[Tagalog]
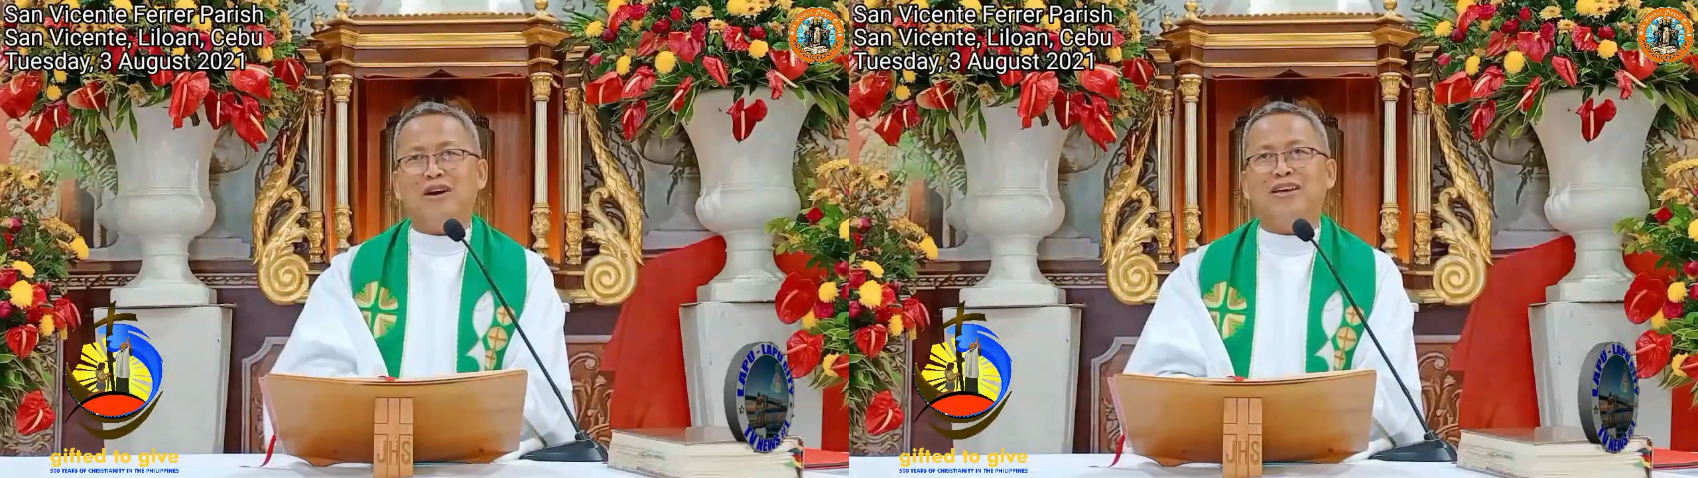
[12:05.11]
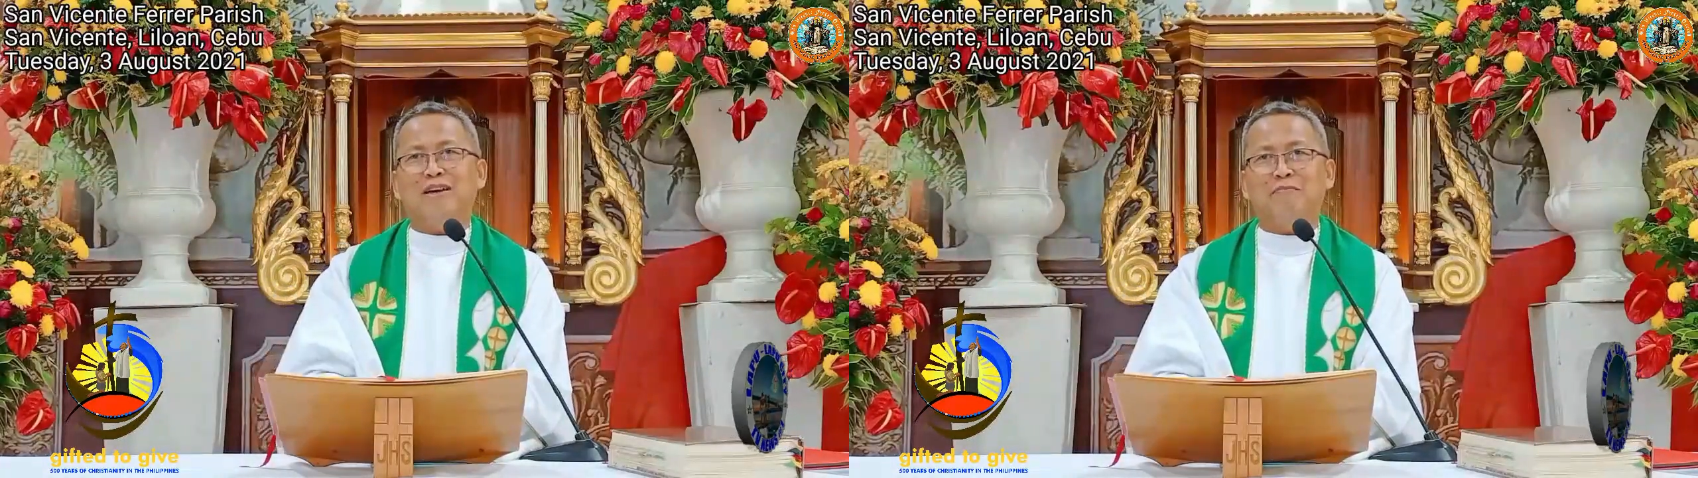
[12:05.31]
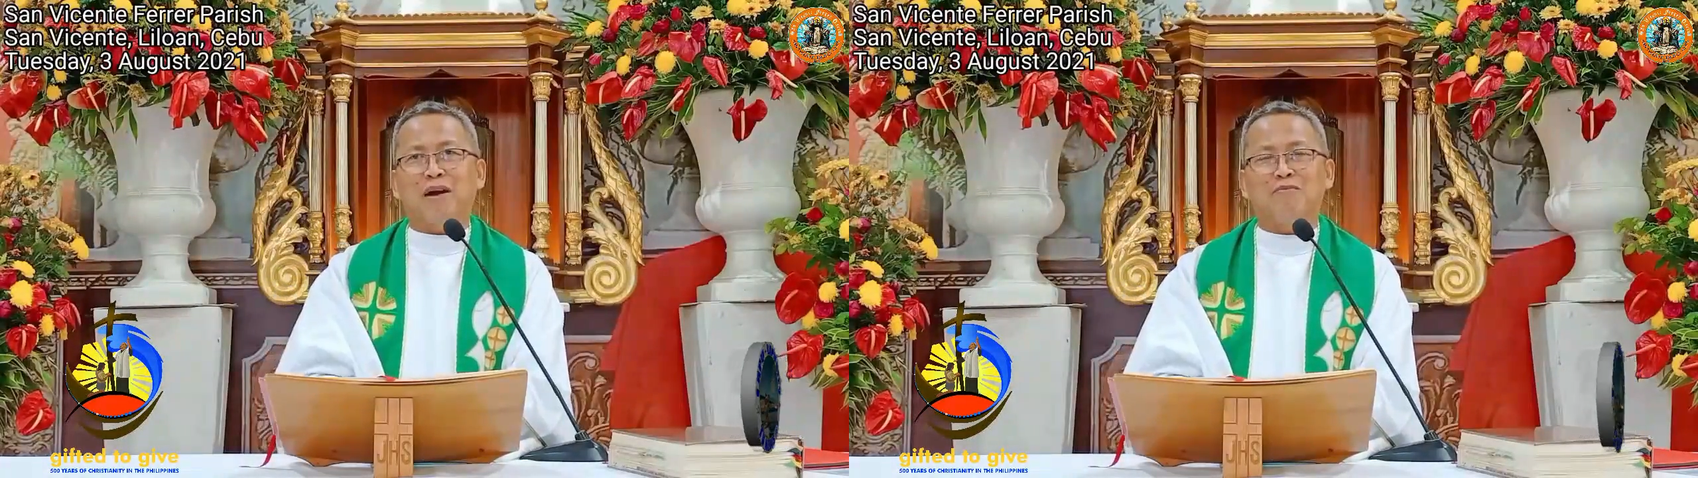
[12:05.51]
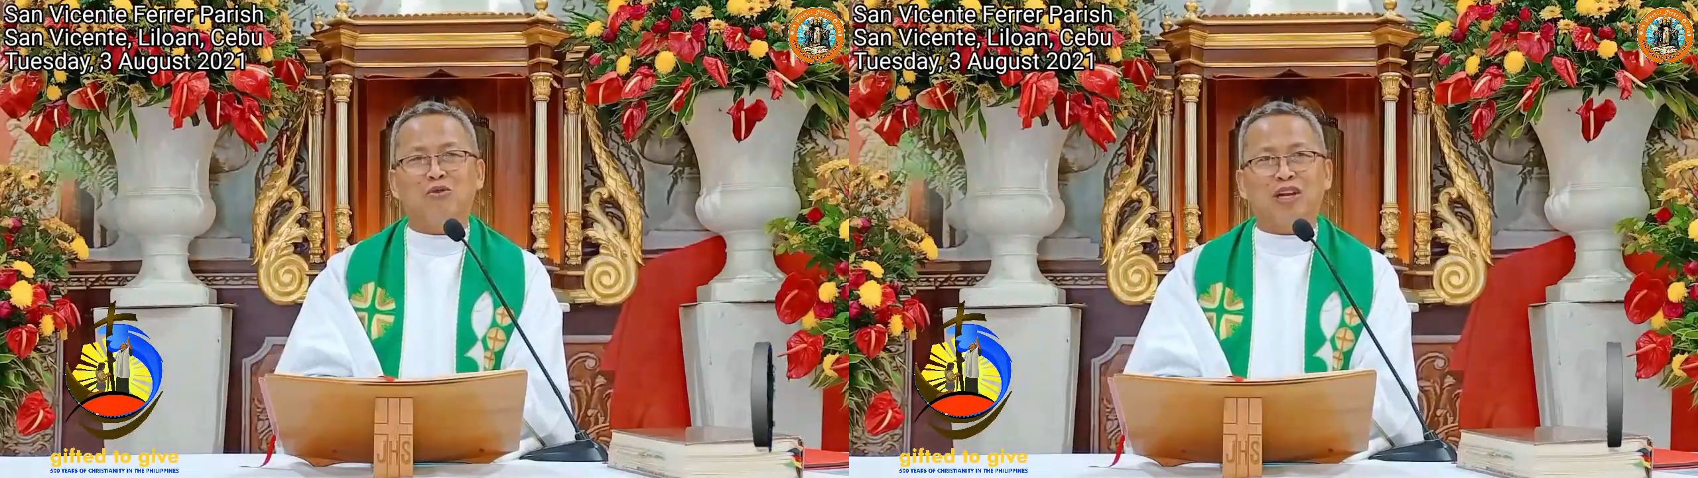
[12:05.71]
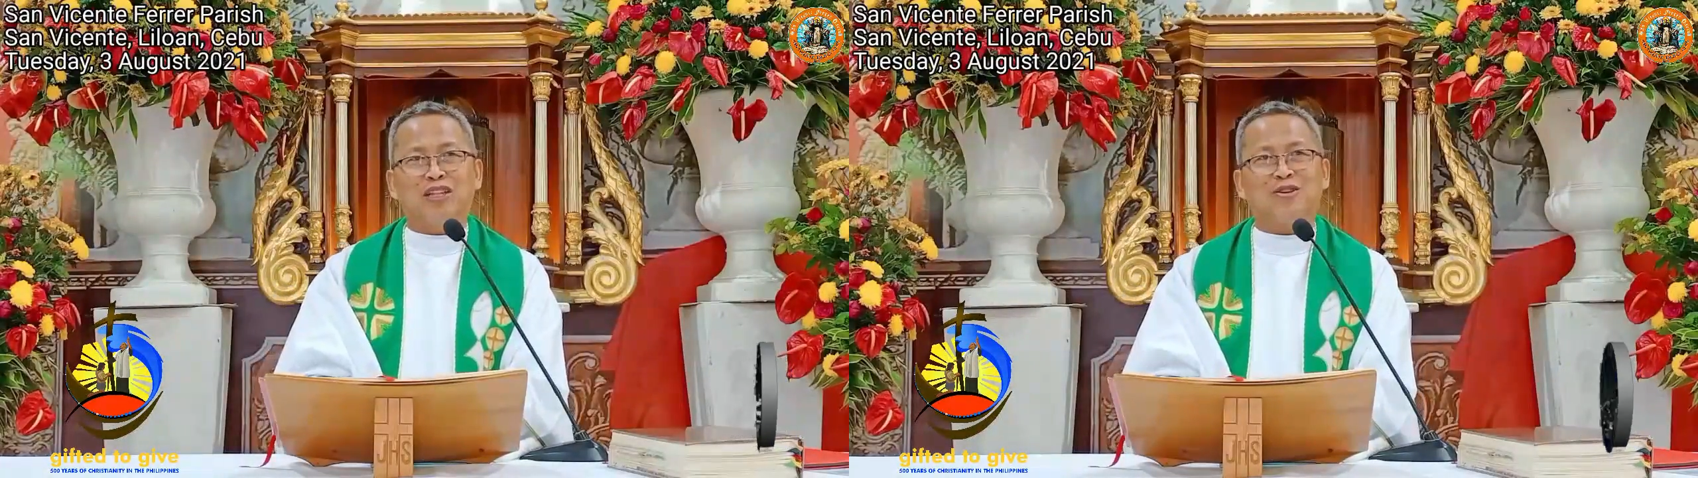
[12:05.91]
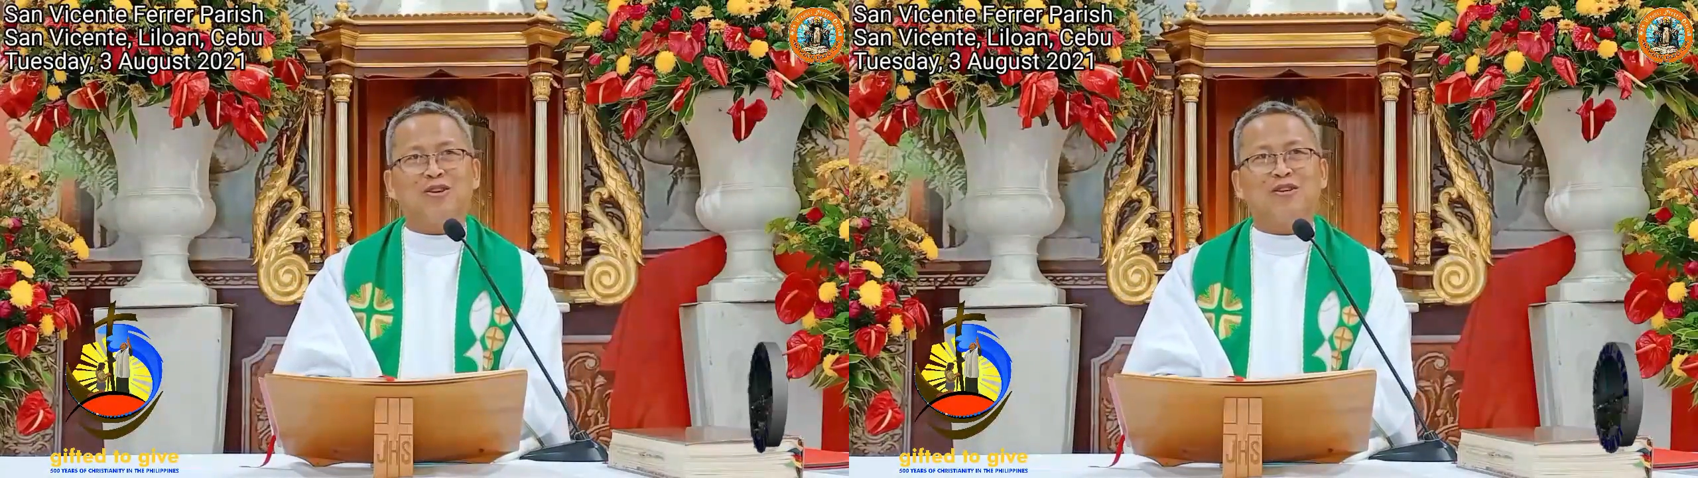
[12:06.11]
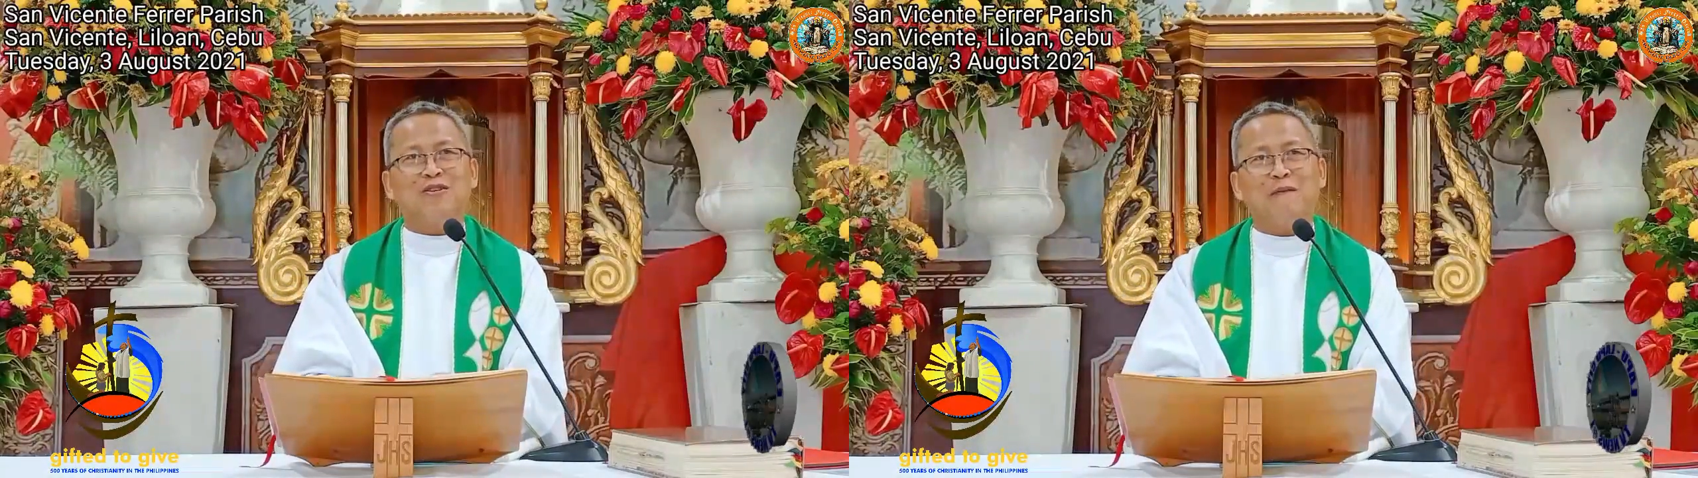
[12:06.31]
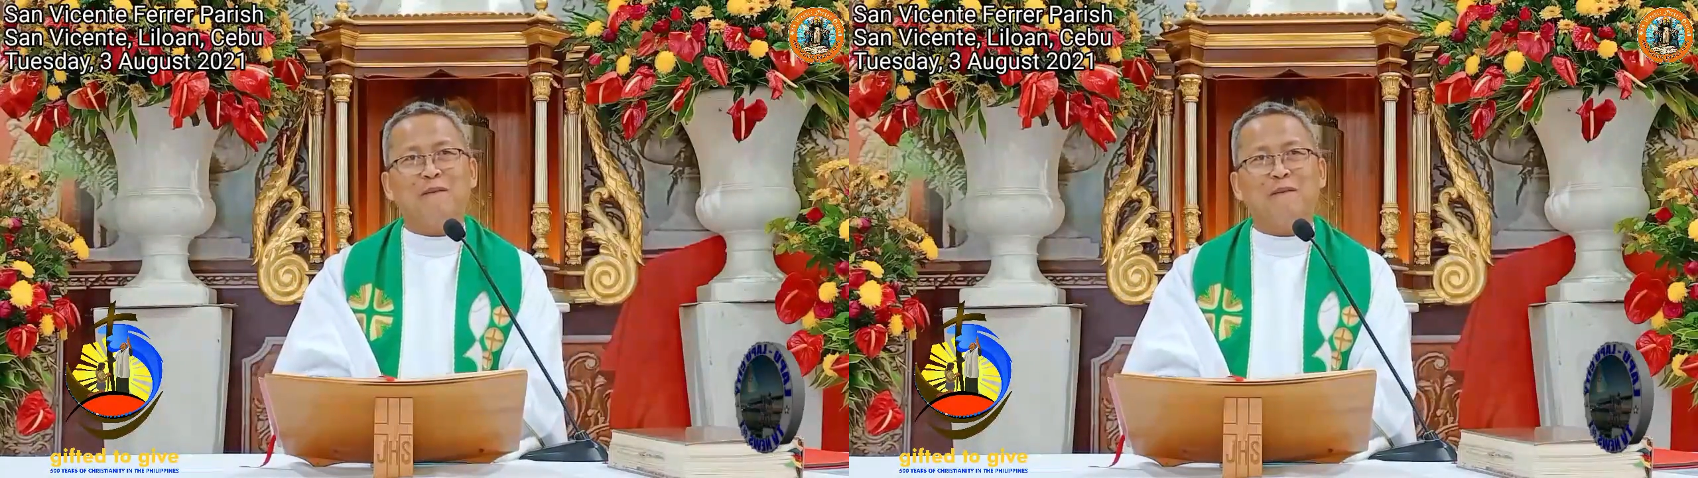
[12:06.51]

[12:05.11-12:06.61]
ang iyang pagmonitor.